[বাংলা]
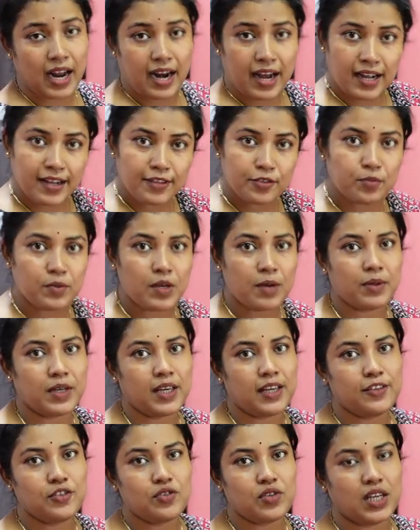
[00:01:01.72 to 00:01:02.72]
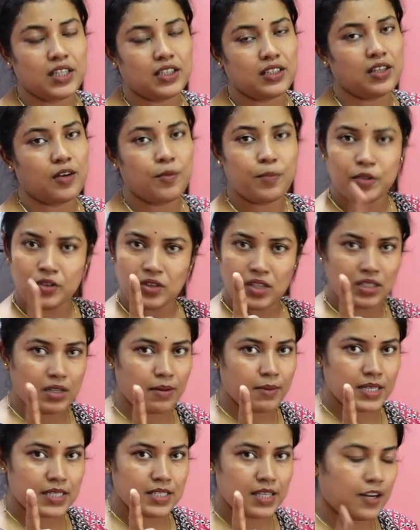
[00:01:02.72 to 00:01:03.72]
তার আগে তুমি আমাকে কিছু খেতে দাও প্রত্যেকটা
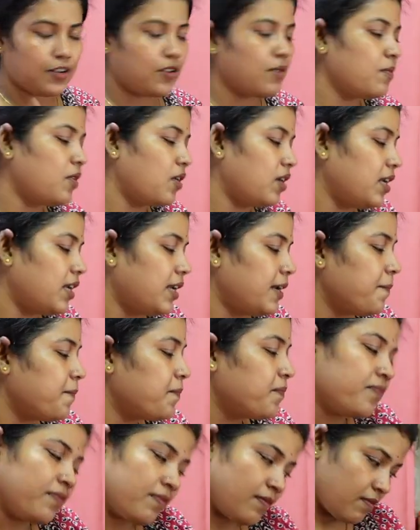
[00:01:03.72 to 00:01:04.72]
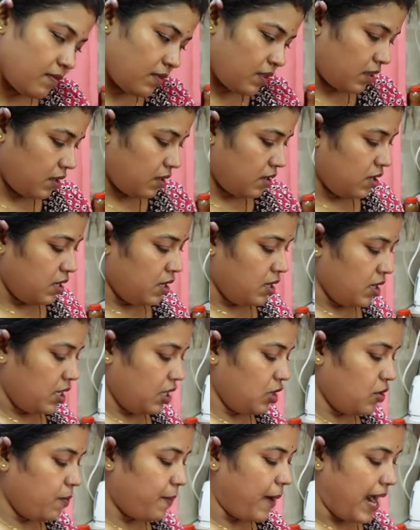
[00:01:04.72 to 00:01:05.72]
বাচ্চা এরকম করে না
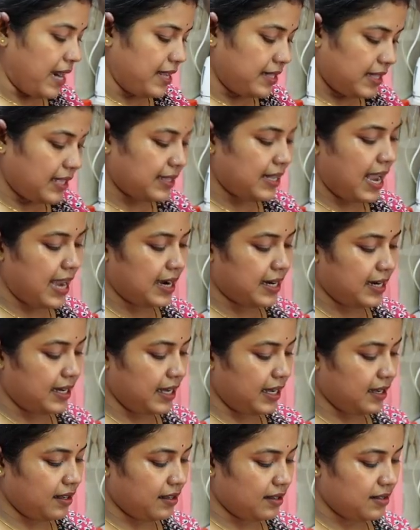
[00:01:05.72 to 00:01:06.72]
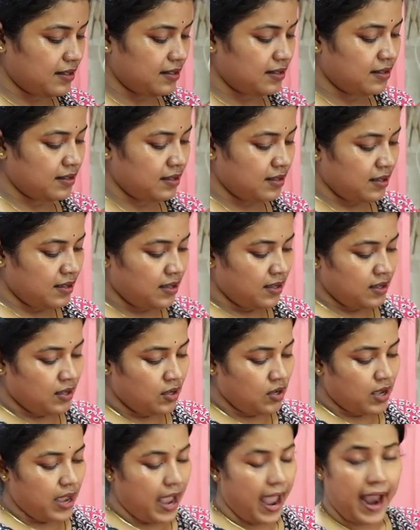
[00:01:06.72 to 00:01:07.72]
কিন্তু বাড়িতে থাকলে
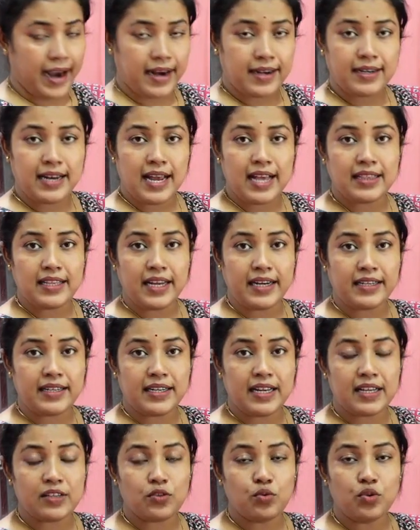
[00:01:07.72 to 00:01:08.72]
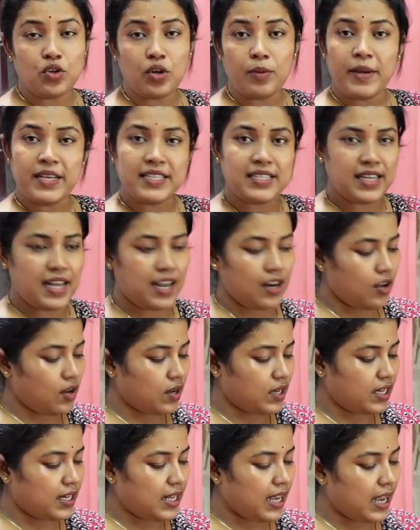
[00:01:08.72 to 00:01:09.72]
একটা দেড়টা দুটো বেজে গেল
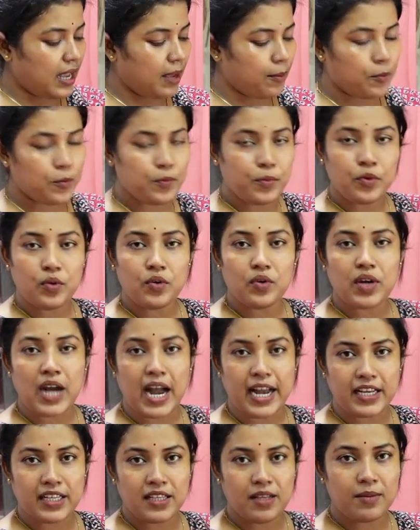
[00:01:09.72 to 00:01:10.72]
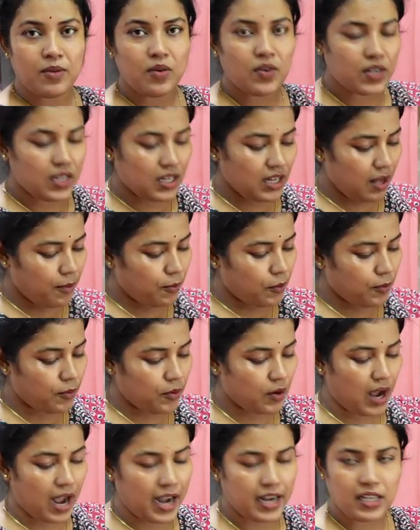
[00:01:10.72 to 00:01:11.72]
কিরে পুপু খাইয়ে দেবো কি রে
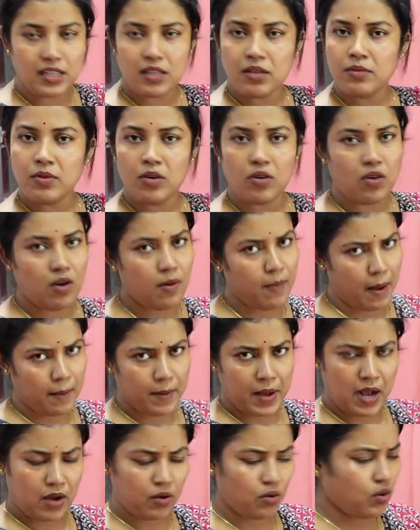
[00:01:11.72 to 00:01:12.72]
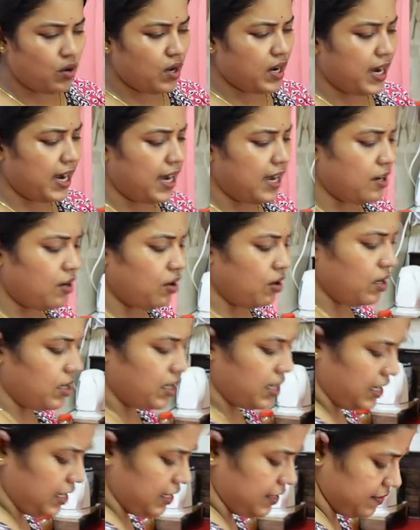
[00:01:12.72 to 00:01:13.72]
পুপু খাইয়ে দেবো ও বাবা কোনো হেলটোল
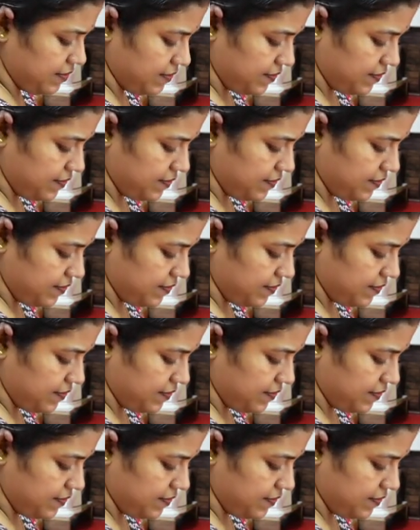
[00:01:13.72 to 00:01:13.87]
নেই